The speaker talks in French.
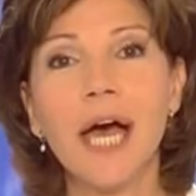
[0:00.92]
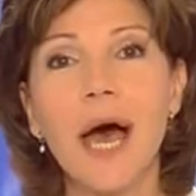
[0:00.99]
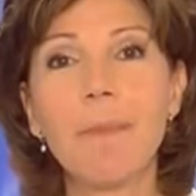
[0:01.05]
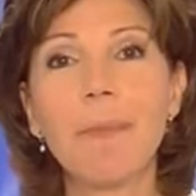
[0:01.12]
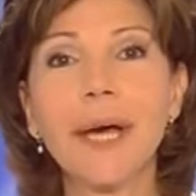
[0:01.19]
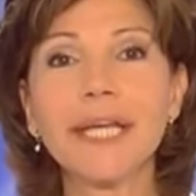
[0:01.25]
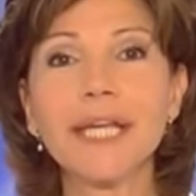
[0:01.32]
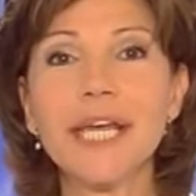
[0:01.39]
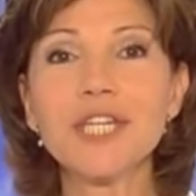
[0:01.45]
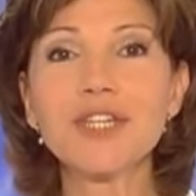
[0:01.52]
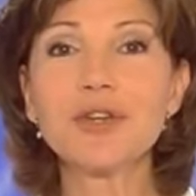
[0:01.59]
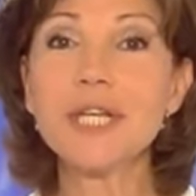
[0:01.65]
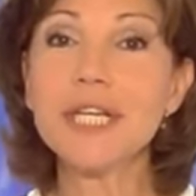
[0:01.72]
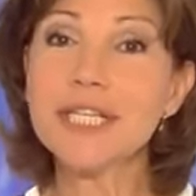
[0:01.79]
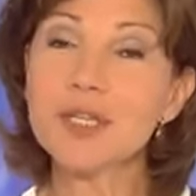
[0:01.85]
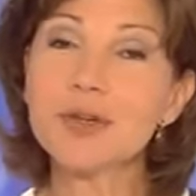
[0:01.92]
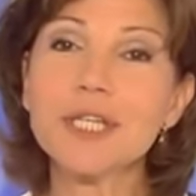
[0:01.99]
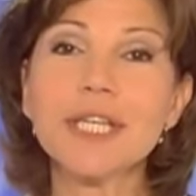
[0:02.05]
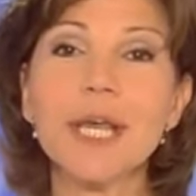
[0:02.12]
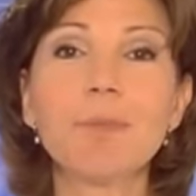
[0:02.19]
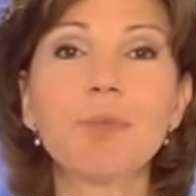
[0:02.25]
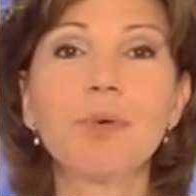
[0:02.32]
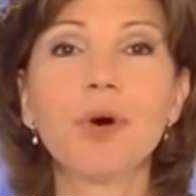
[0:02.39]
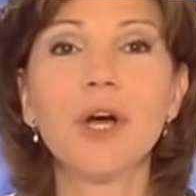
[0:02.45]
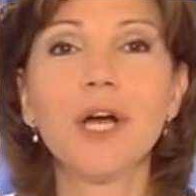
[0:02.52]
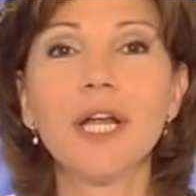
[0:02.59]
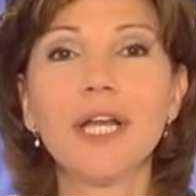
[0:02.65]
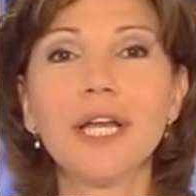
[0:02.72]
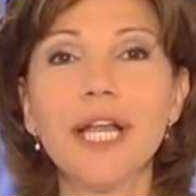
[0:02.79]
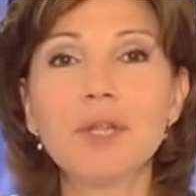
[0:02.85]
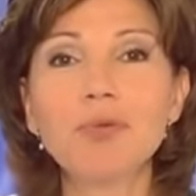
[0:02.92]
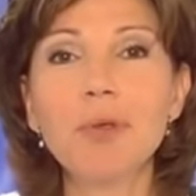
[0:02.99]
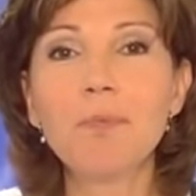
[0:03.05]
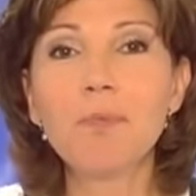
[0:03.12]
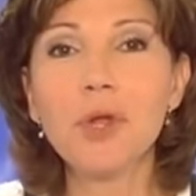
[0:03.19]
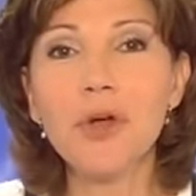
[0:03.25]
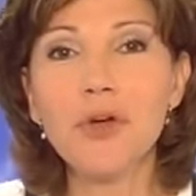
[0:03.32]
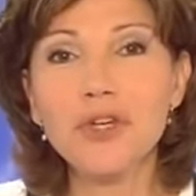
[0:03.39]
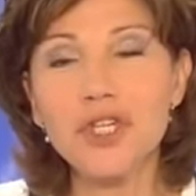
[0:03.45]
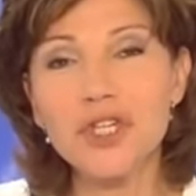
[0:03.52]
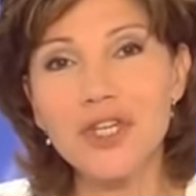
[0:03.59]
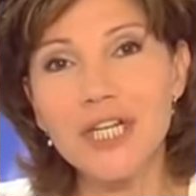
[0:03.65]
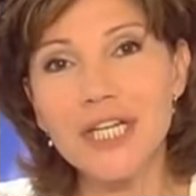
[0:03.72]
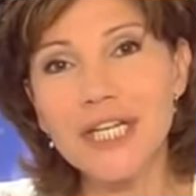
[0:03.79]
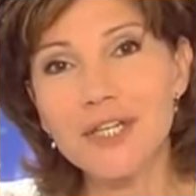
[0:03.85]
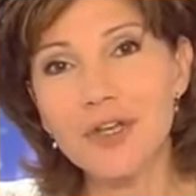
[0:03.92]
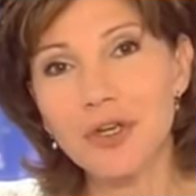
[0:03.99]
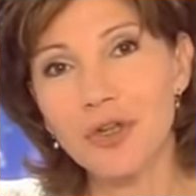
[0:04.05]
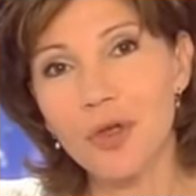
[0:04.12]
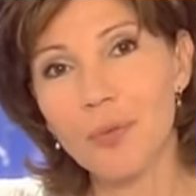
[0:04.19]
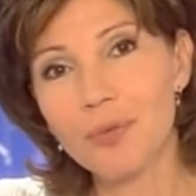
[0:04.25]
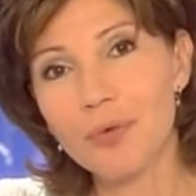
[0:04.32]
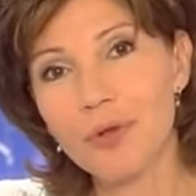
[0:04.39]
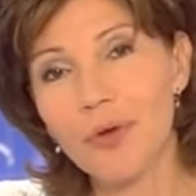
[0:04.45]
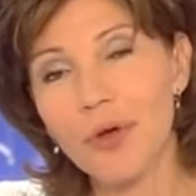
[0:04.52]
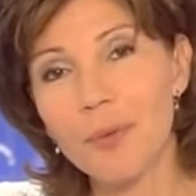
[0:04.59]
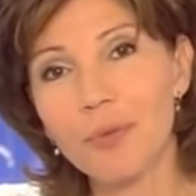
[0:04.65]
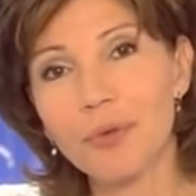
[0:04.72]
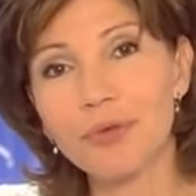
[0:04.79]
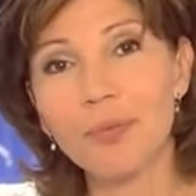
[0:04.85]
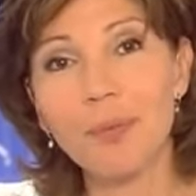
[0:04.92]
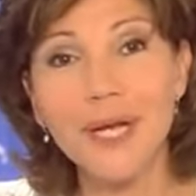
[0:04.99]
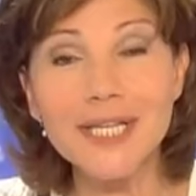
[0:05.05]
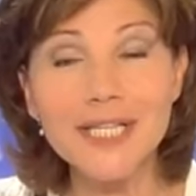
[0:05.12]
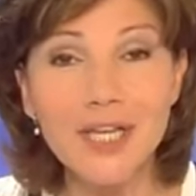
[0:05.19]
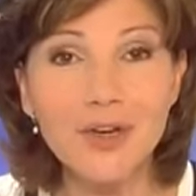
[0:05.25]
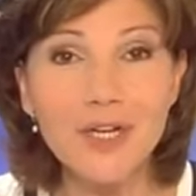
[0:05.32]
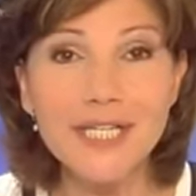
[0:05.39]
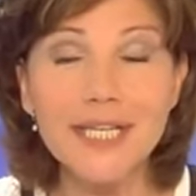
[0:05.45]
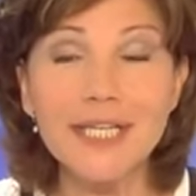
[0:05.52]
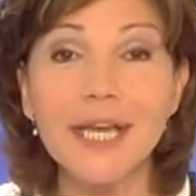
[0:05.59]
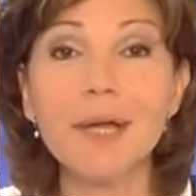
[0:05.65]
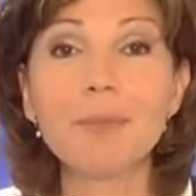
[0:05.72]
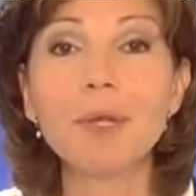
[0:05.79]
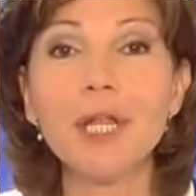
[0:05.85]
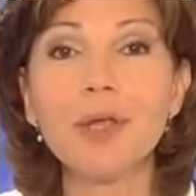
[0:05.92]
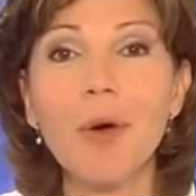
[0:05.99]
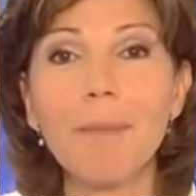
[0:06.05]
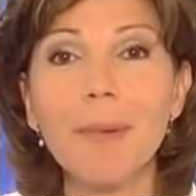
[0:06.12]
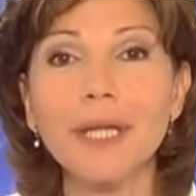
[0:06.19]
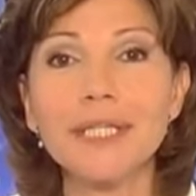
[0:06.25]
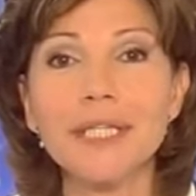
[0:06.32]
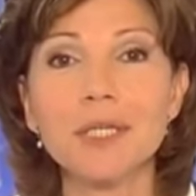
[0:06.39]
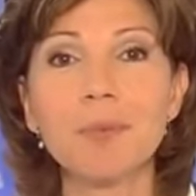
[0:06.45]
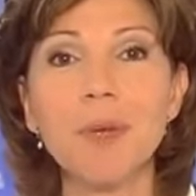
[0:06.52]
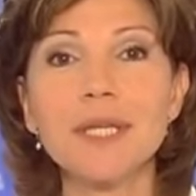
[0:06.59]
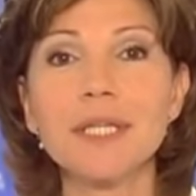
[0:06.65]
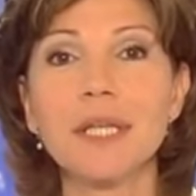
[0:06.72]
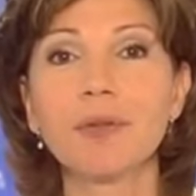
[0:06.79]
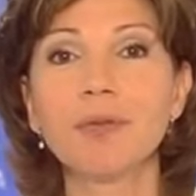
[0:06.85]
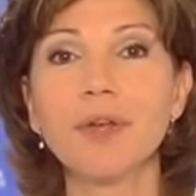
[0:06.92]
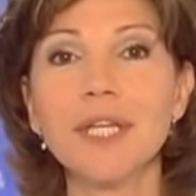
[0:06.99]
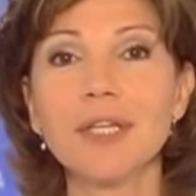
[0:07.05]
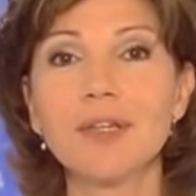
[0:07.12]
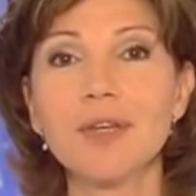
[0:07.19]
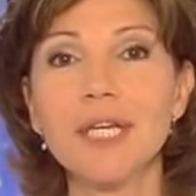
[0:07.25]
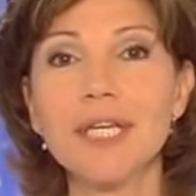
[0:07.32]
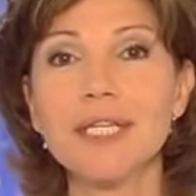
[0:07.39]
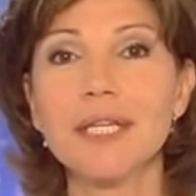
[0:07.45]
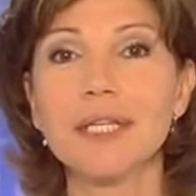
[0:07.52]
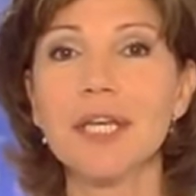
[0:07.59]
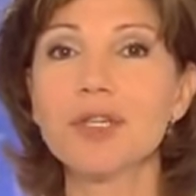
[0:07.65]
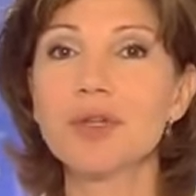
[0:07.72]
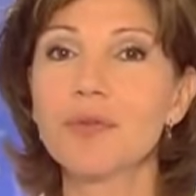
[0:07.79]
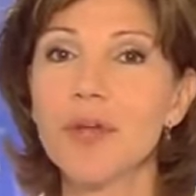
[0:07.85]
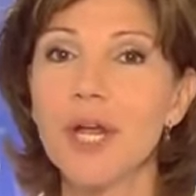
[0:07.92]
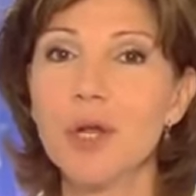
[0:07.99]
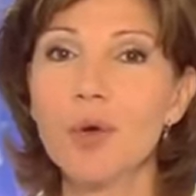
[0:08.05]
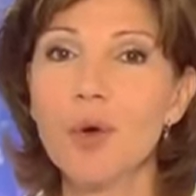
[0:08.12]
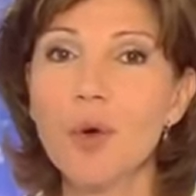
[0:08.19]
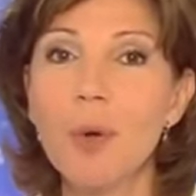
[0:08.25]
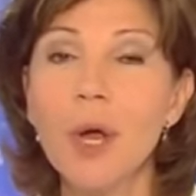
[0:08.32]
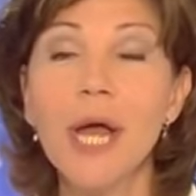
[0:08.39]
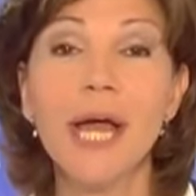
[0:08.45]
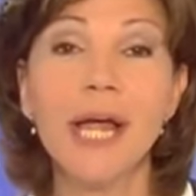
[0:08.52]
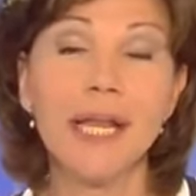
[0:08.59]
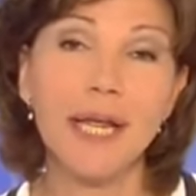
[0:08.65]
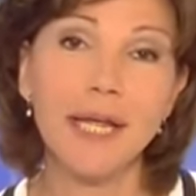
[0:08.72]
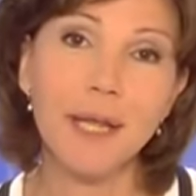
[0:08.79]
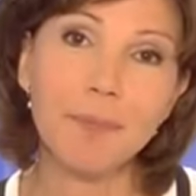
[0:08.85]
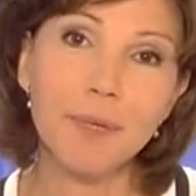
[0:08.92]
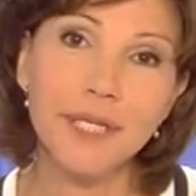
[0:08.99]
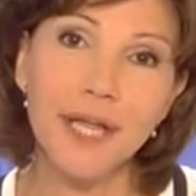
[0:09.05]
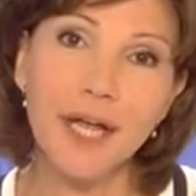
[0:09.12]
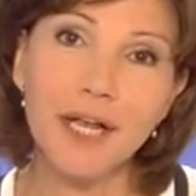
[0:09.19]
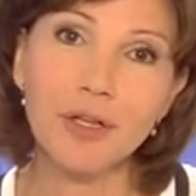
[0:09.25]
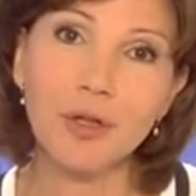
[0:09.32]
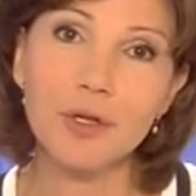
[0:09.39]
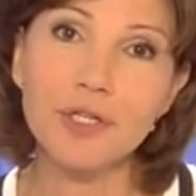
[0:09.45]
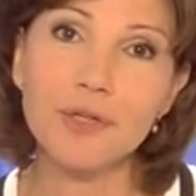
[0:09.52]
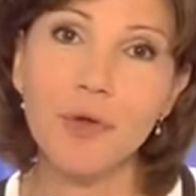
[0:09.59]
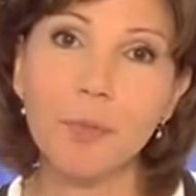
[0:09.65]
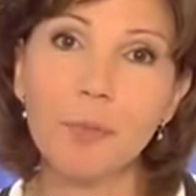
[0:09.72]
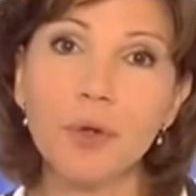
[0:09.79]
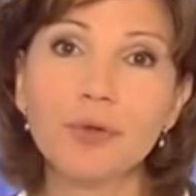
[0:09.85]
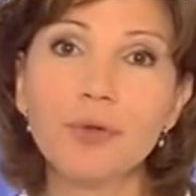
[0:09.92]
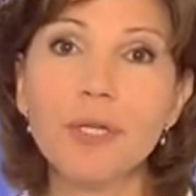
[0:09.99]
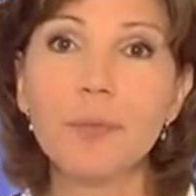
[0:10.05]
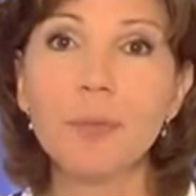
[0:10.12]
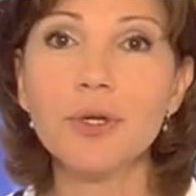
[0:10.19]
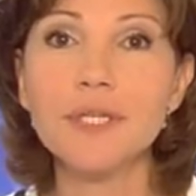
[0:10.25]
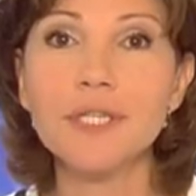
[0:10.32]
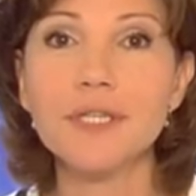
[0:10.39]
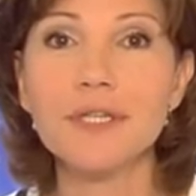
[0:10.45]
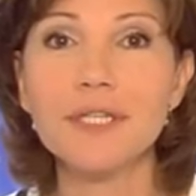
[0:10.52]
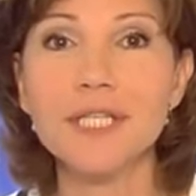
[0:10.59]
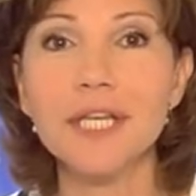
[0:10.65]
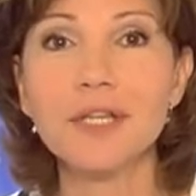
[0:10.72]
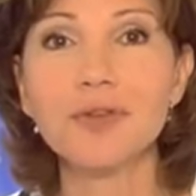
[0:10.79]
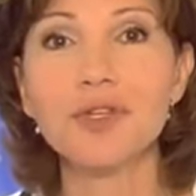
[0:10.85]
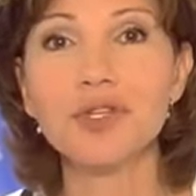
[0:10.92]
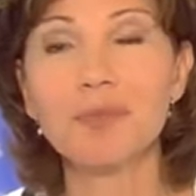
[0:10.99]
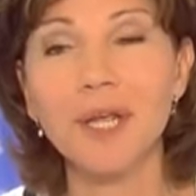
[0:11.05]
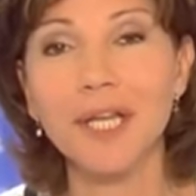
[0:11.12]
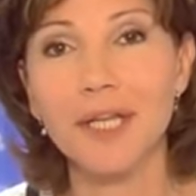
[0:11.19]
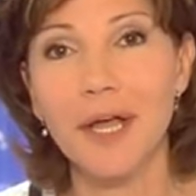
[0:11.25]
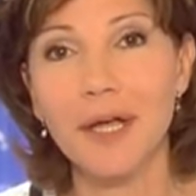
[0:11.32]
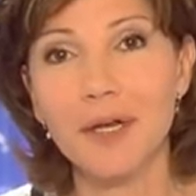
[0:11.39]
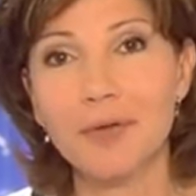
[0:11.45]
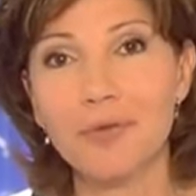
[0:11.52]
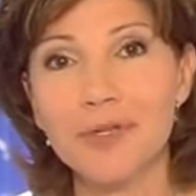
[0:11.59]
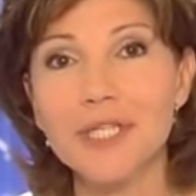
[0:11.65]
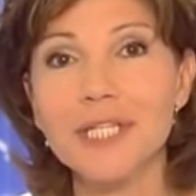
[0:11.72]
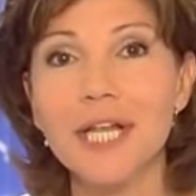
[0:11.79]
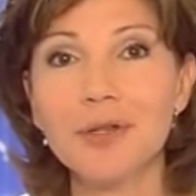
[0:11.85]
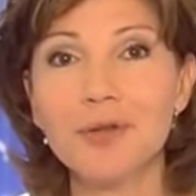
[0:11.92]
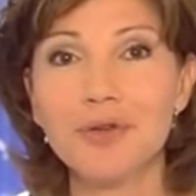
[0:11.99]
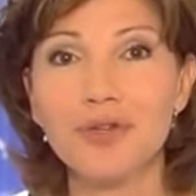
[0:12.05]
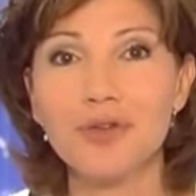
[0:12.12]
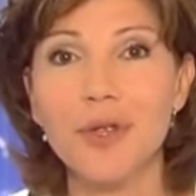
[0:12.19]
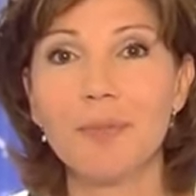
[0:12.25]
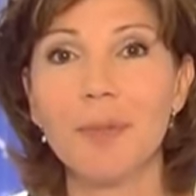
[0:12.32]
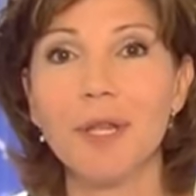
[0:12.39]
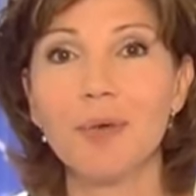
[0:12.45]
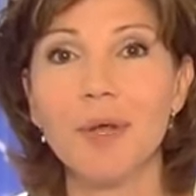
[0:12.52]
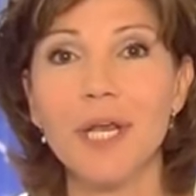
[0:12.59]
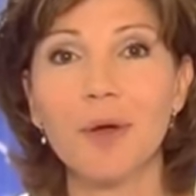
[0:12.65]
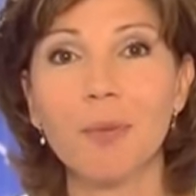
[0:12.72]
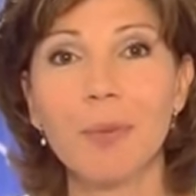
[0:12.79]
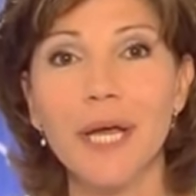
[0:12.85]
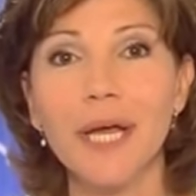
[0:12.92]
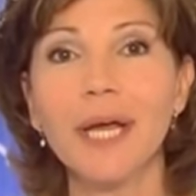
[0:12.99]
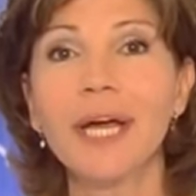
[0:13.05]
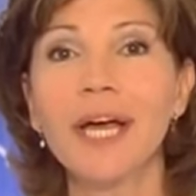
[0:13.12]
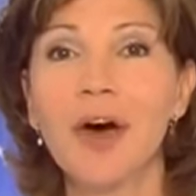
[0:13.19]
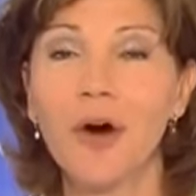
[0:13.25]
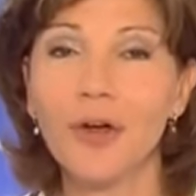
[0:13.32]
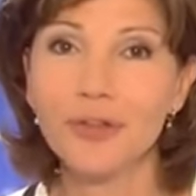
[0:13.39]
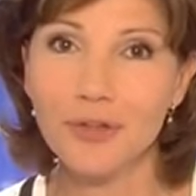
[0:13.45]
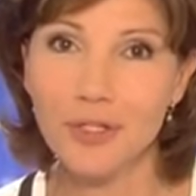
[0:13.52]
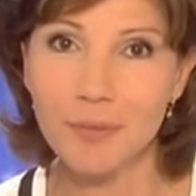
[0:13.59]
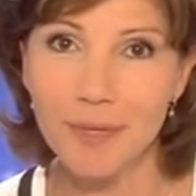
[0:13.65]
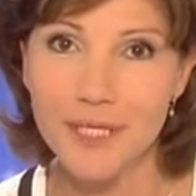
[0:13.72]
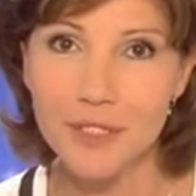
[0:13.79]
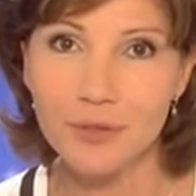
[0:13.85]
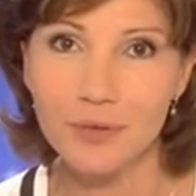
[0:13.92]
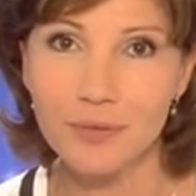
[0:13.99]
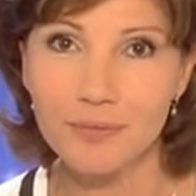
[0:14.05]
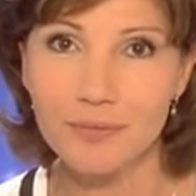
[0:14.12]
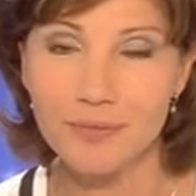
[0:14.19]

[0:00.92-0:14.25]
À Paris, un joli succès pour euh, la Nuit Blanche. Les Noctambules ont répondu présents. Ils étaient un million à participer à cette fête qui s'est achevée à l'aube. La capitale transformée en une immense scène de spectacle ou une salle de jeu. Emmanuel Lambert, Anthony Masto.